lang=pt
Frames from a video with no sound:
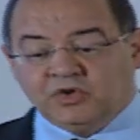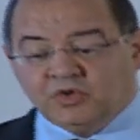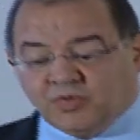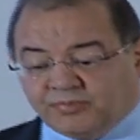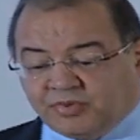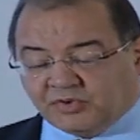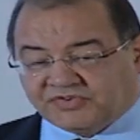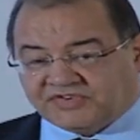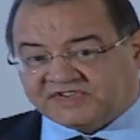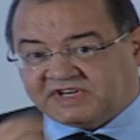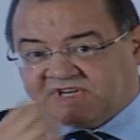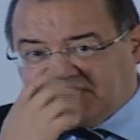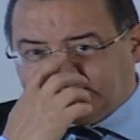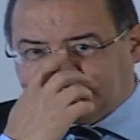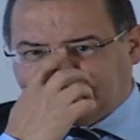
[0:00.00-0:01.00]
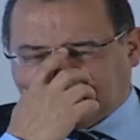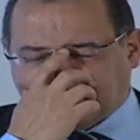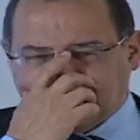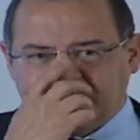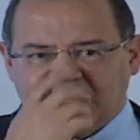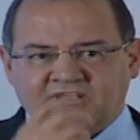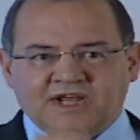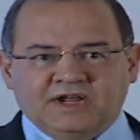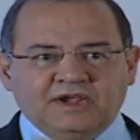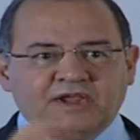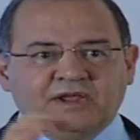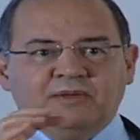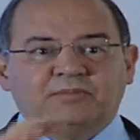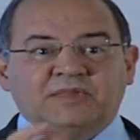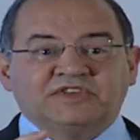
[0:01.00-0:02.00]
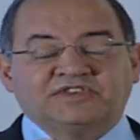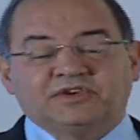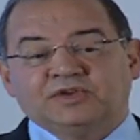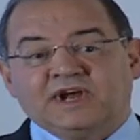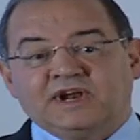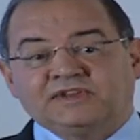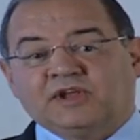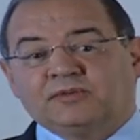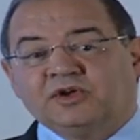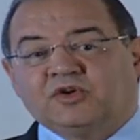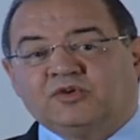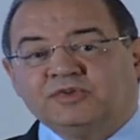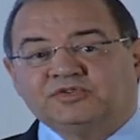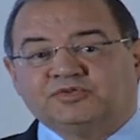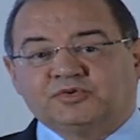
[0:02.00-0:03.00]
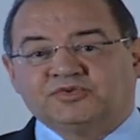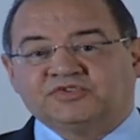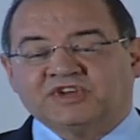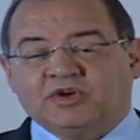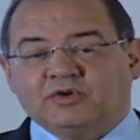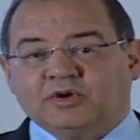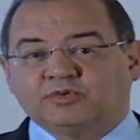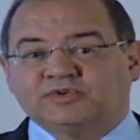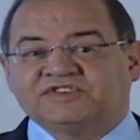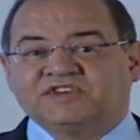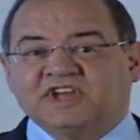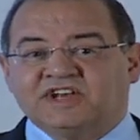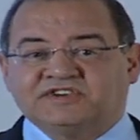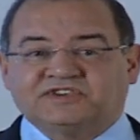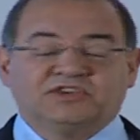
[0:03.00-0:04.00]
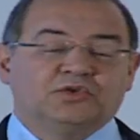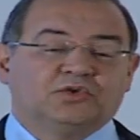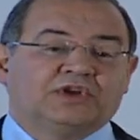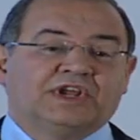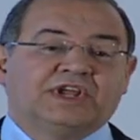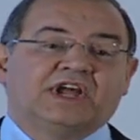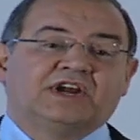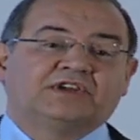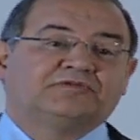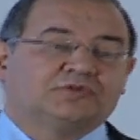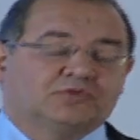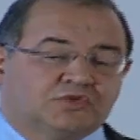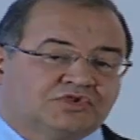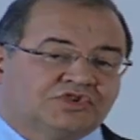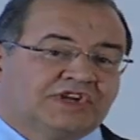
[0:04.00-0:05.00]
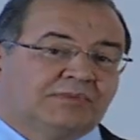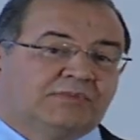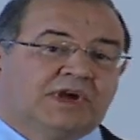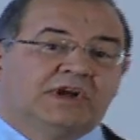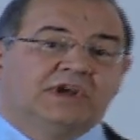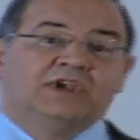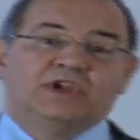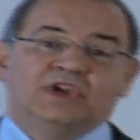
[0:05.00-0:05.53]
O ponto seguinte que queria mencionar também como introdução é o desastre nuclear de Fukushima,